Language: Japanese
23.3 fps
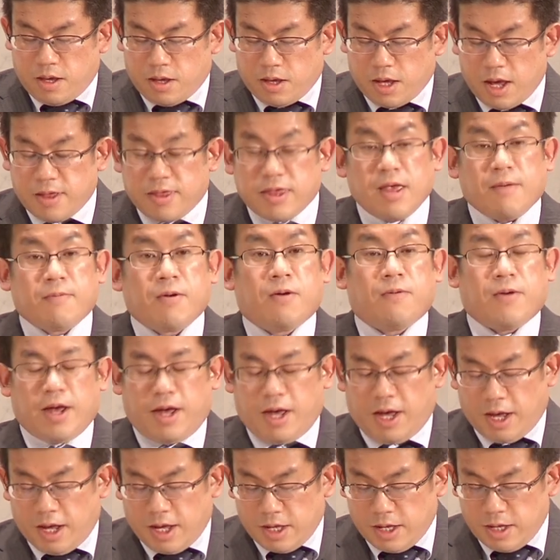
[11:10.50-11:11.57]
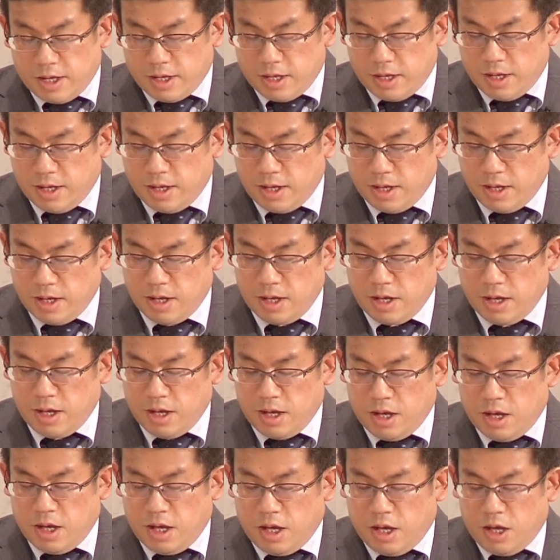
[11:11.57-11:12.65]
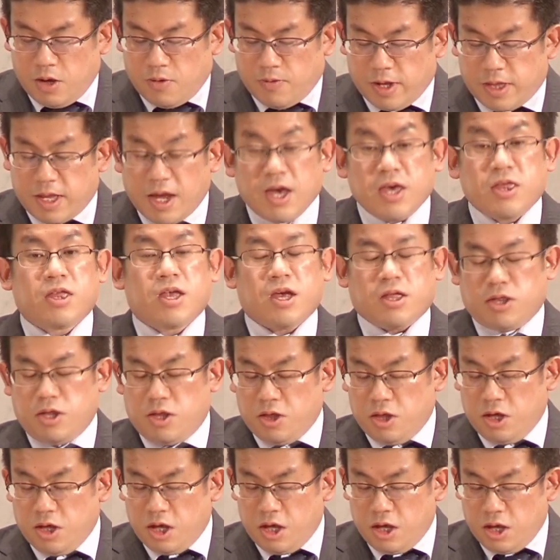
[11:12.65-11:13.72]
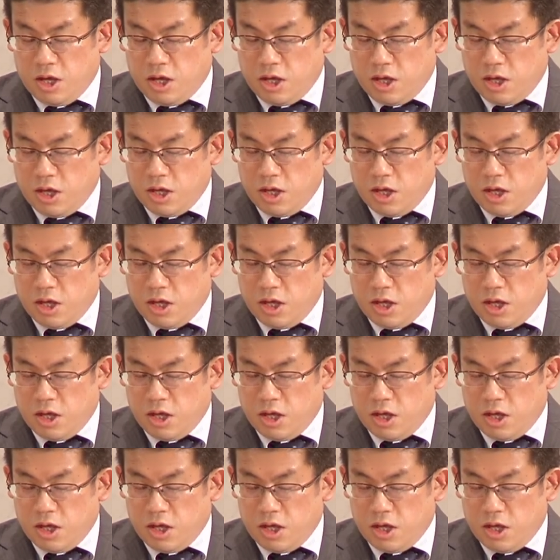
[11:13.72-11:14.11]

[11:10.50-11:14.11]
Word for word: イエス様は、私たちに